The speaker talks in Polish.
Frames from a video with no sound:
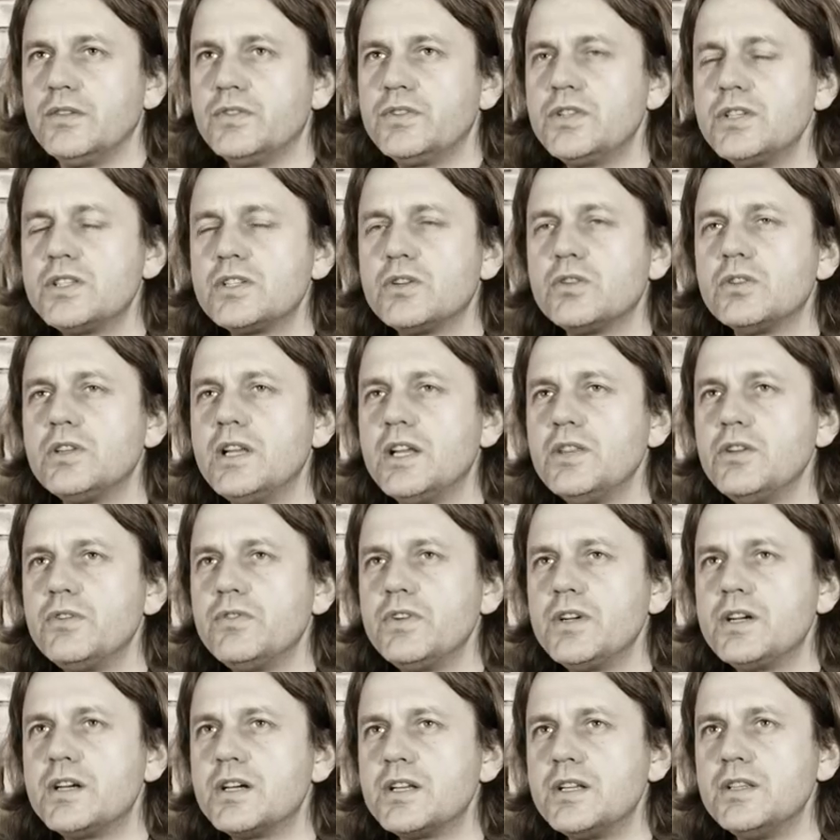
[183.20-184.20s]
Wszystko dla
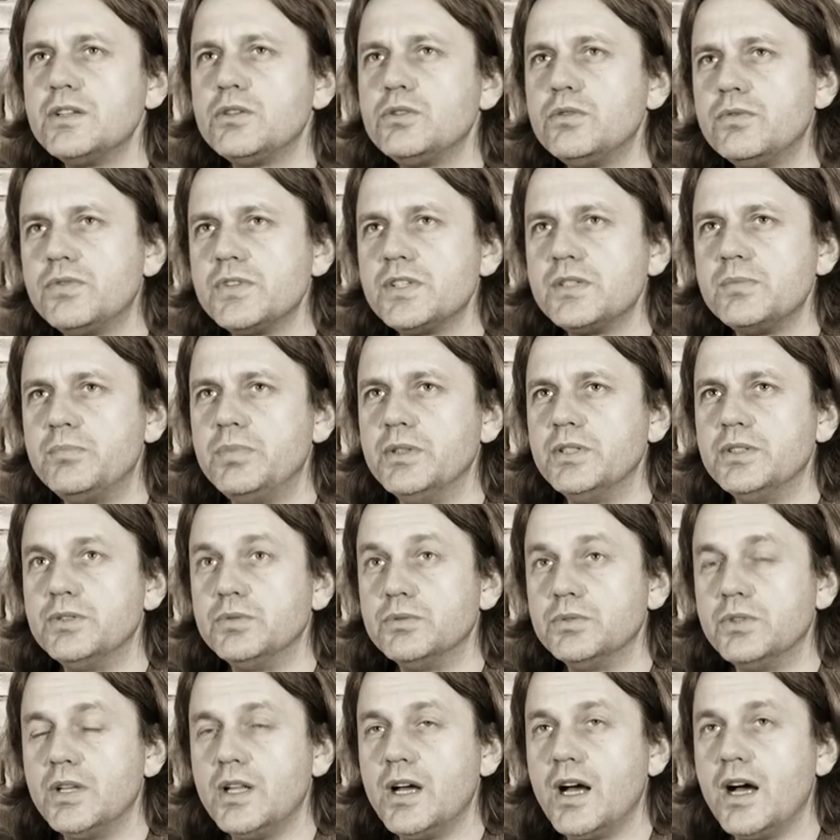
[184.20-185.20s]
nowych rynków
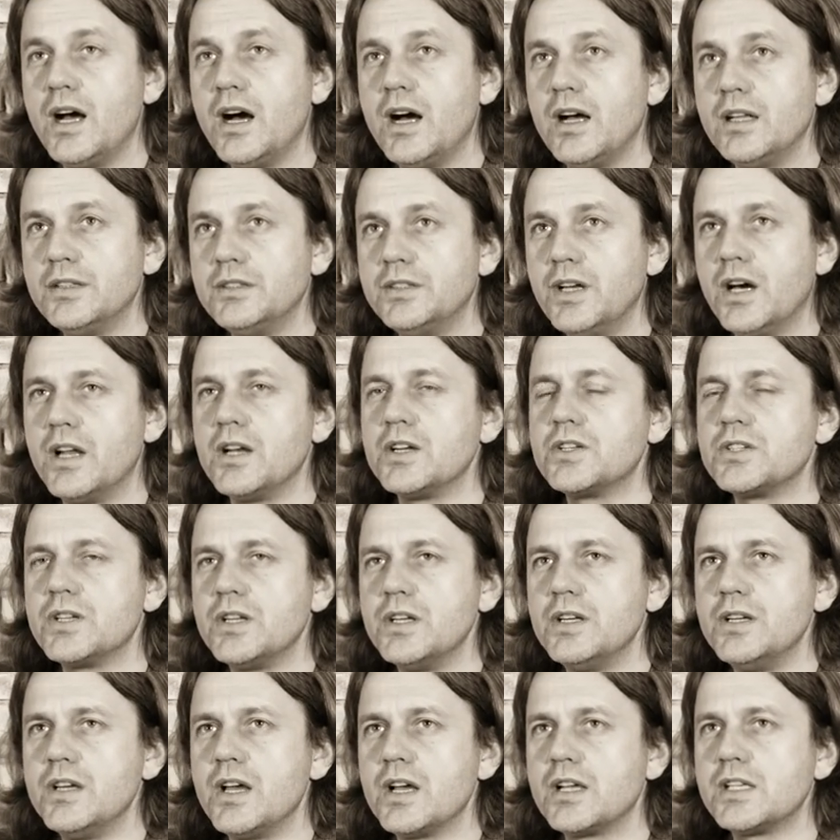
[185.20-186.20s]
zbytu, dla
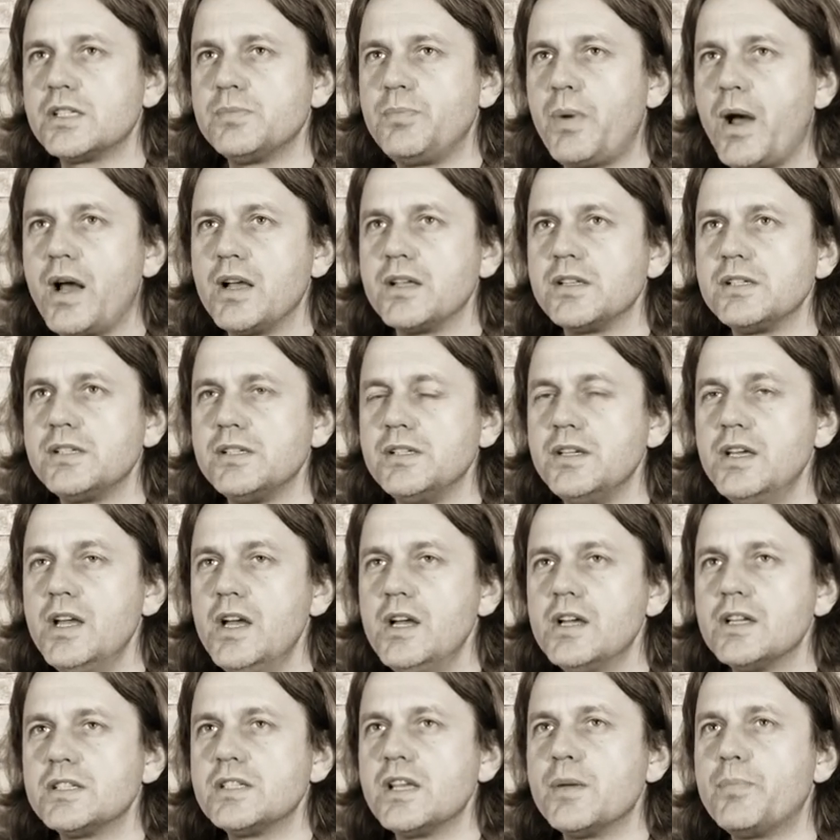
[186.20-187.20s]
dalszej ekspansji.
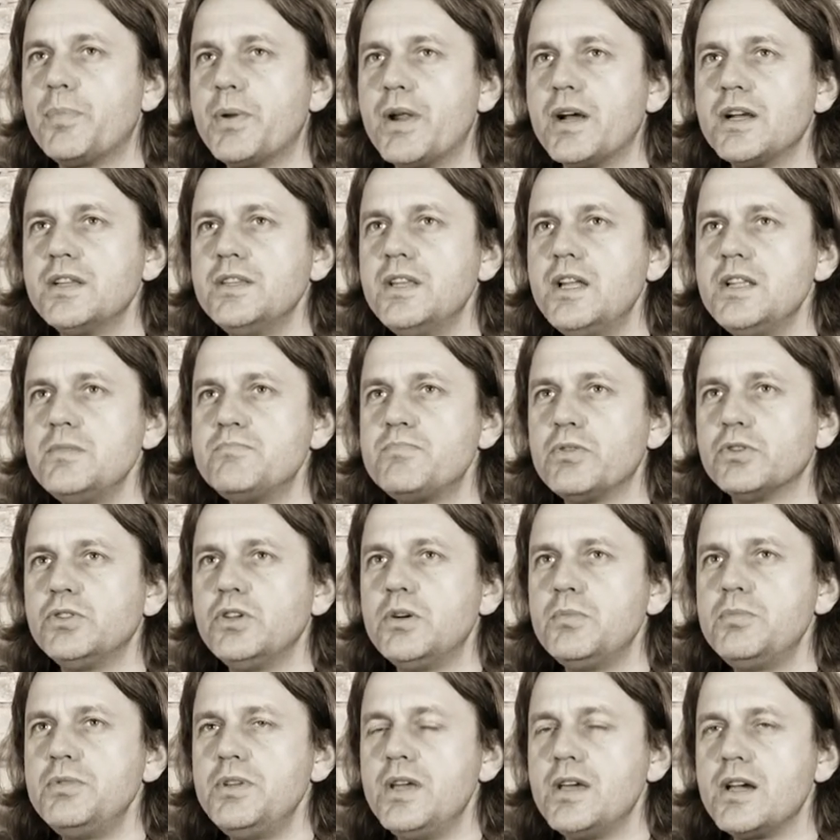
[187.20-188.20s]
Zapragnęli
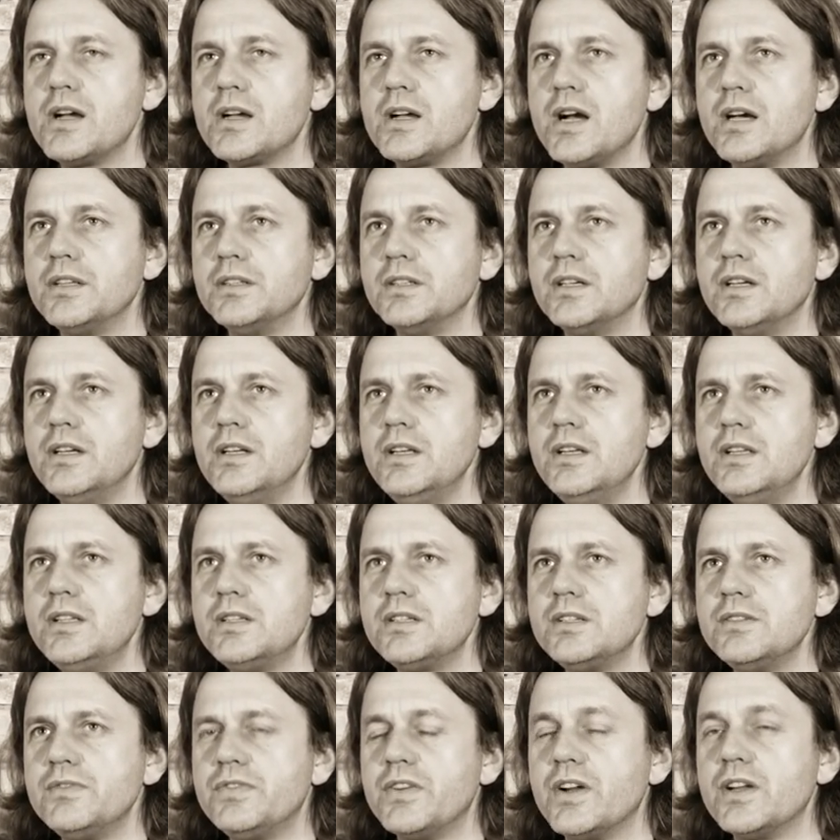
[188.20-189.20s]
podobnie jak
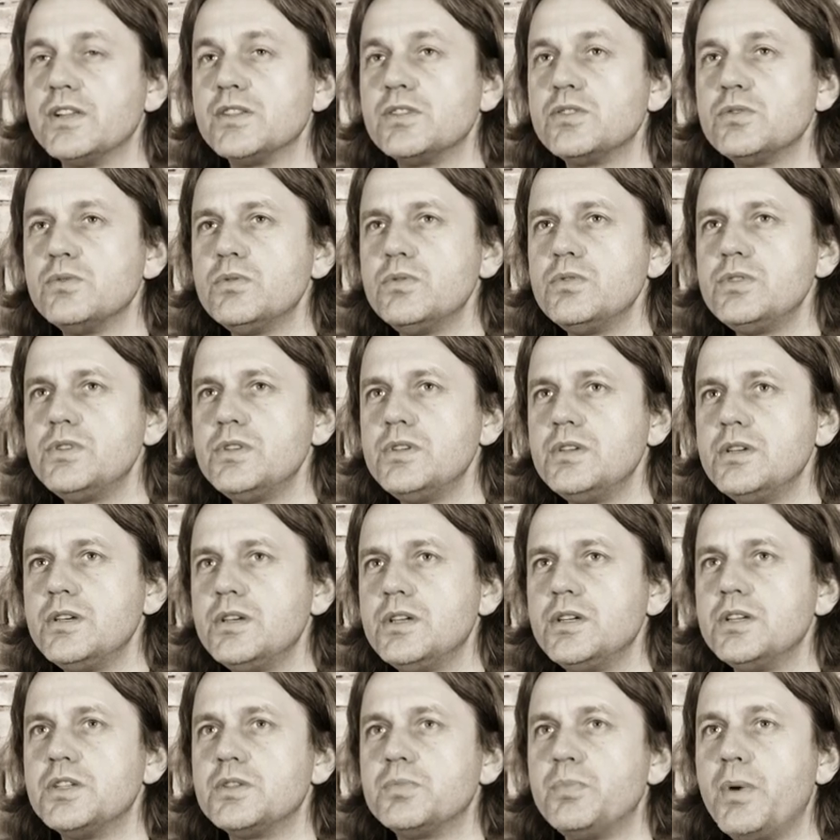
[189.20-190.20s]
Anglicy, Francuzi,
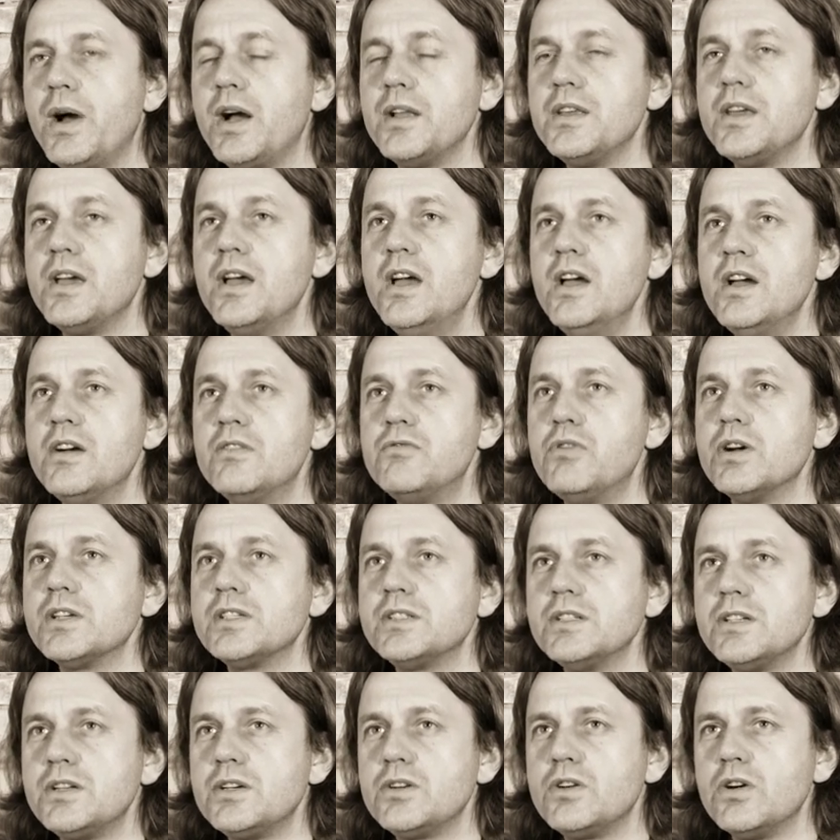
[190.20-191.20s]
Hiszpanie
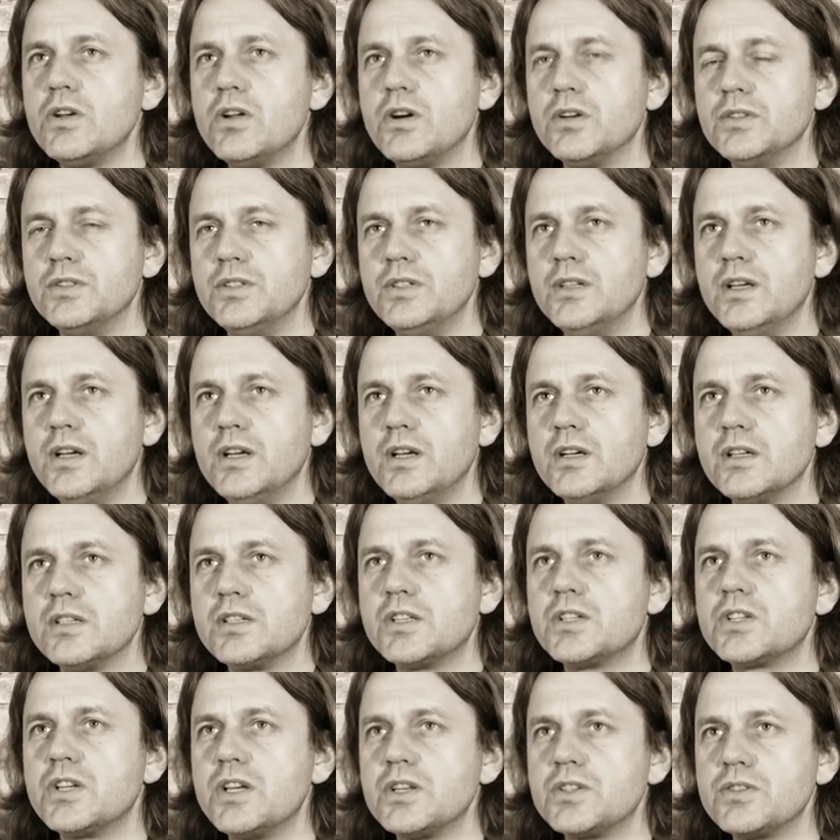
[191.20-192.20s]
własnych kolonii z
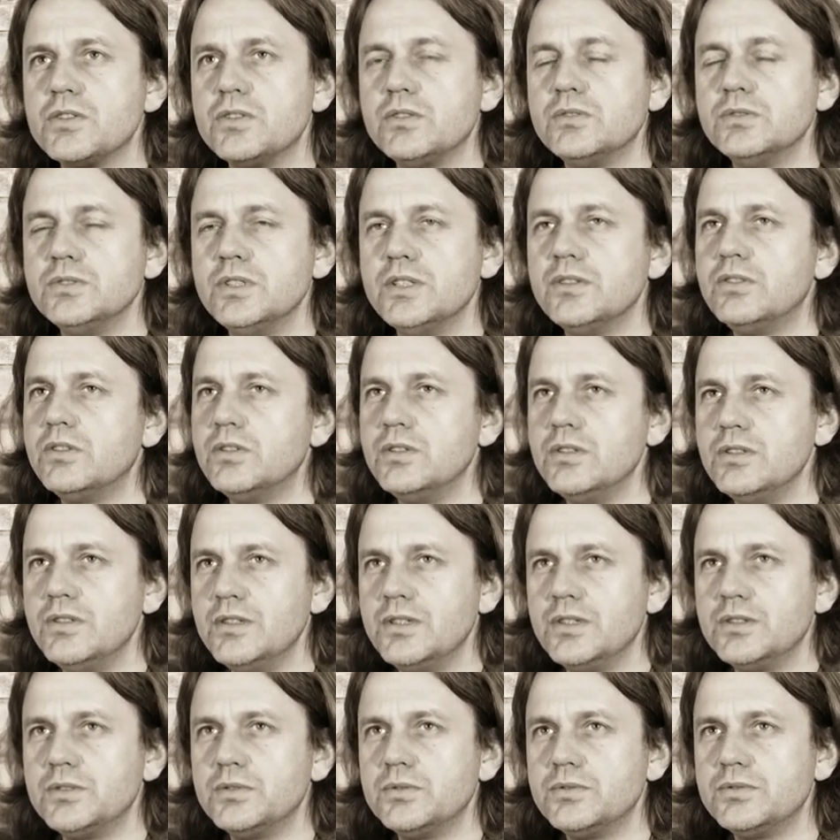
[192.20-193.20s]
rzeszą
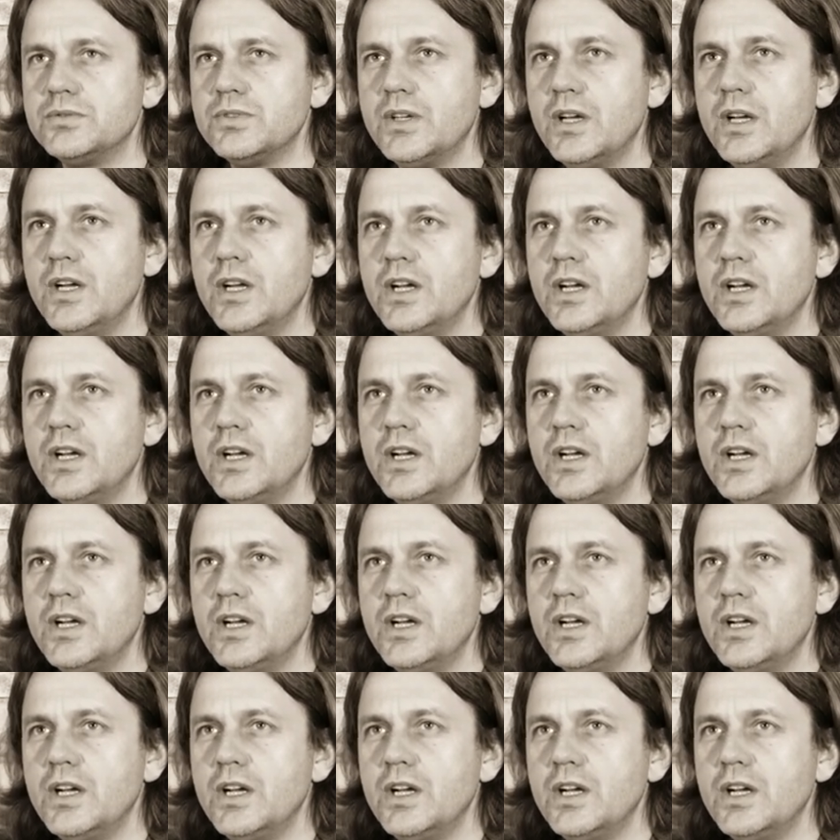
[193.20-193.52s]
niewolników.